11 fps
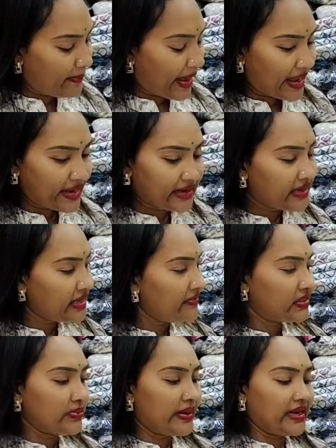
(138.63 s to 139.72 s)
బ్యాక్ అండి
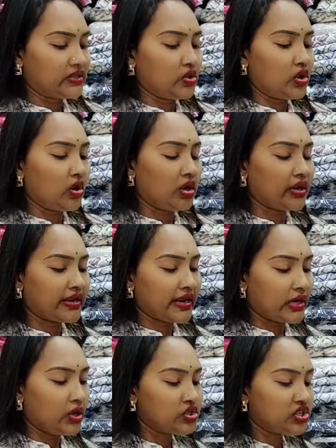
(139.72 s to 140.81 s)
విత్ బెల్ట్తో కాలర్
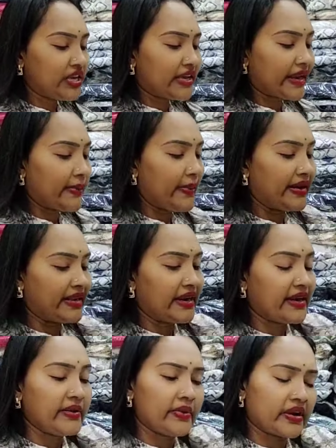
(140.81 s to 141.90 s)
నెక్లో వచ్చింది క్రేప్ మెటీరియల్
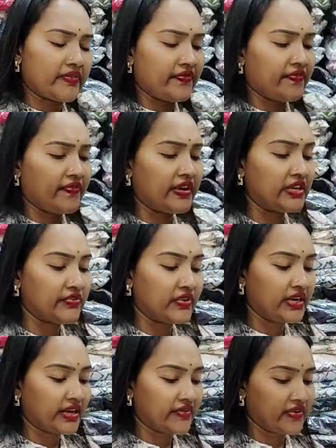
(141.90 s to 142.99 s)
అండి రఫ్ అండ్ టఫ్
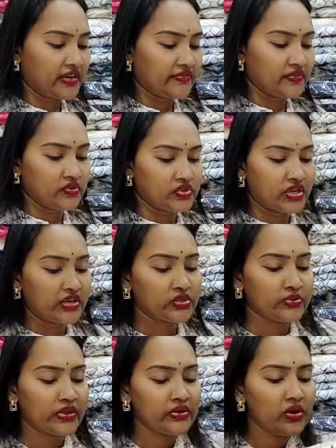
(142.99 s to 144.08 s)
అంటే రఫ్ అండ్ టఫ్ యూజ్ చేయొచ్చు
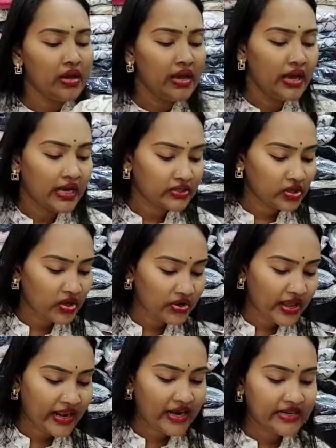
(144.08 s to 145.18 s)
మీరు అందులో
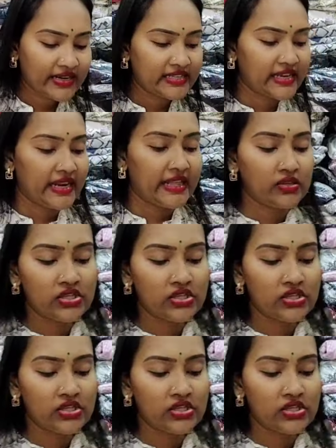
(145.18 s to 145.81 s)
కూడా ఎలాంటి డిజైన్ లేదు